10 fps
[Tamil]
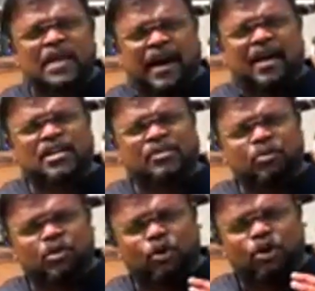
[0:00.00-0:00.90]
ஆண்டவர்
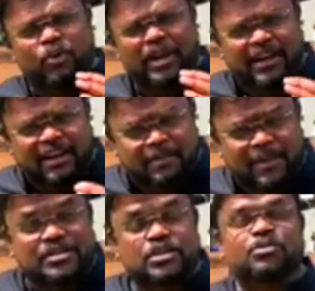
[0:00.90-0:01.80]
உங்களோடு கூட இன்றைக்கு
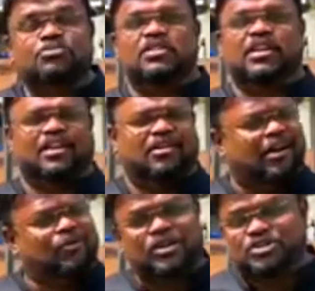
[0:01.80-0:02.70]
பேச விரும்புகிறார்
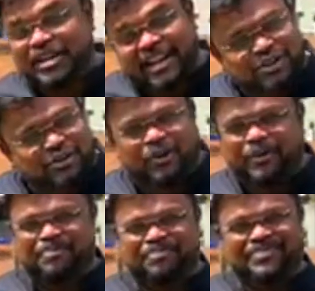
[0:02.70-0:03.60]
காட் வான்ஸ் டு லெட் யூ நோ
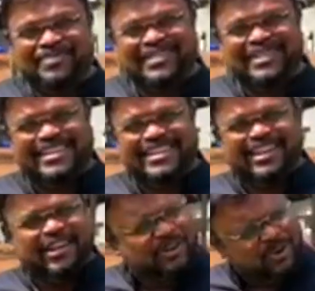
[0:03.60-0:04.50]

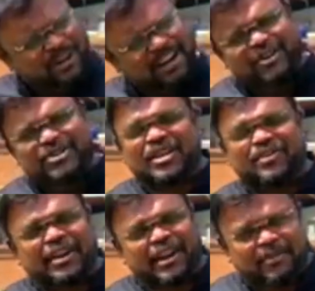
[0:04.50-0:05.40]
யூ டோன்ட் நீட் டு
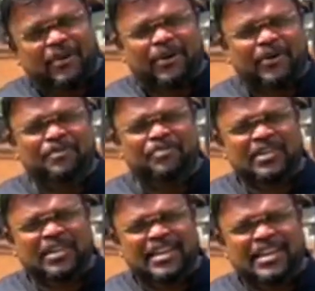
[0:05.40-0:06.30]
சஃபர் எனிமோர்
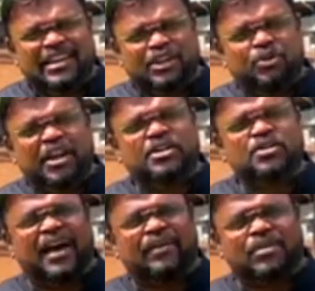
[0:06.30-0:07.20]
யூ நீட்
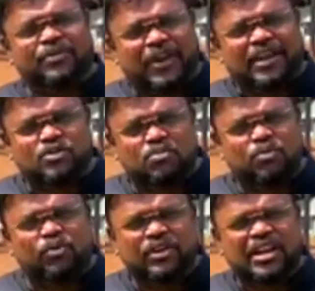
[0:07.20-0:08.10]
டு ஹேவ் த ஃபேக் டு
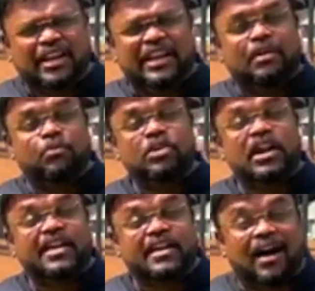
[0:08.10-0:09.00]
மூவ் நீங்க
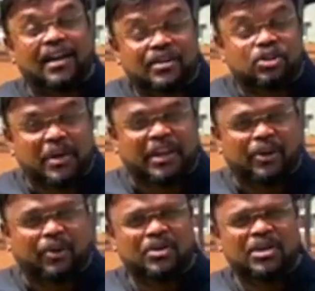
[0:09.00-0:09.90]
முன்னாடி கால் எடுத்து வைக்கணும்